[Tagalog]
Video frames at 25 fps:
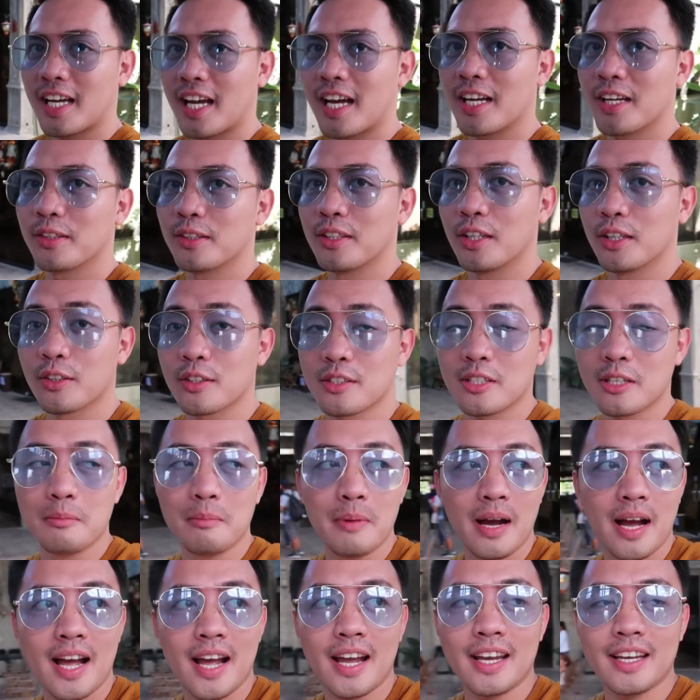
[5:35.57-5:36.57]
tayo dito sa
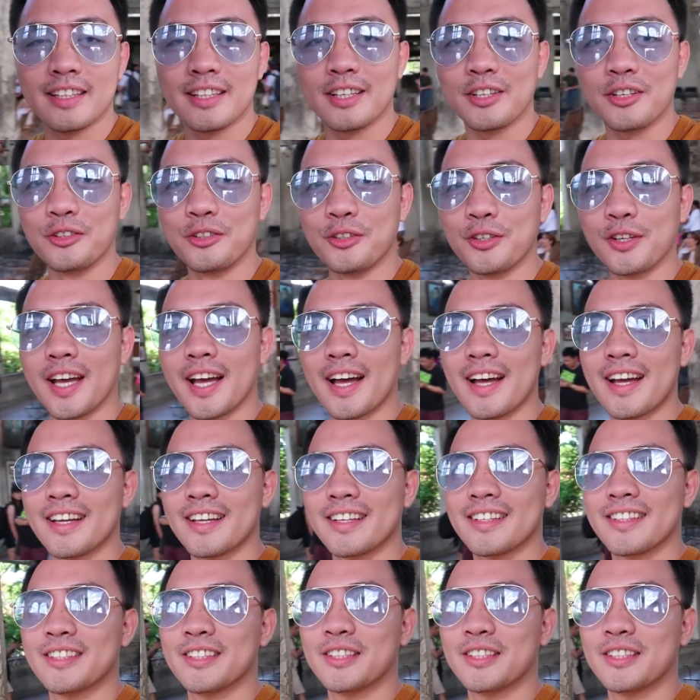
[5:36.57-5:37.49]
bahay ni Kuya.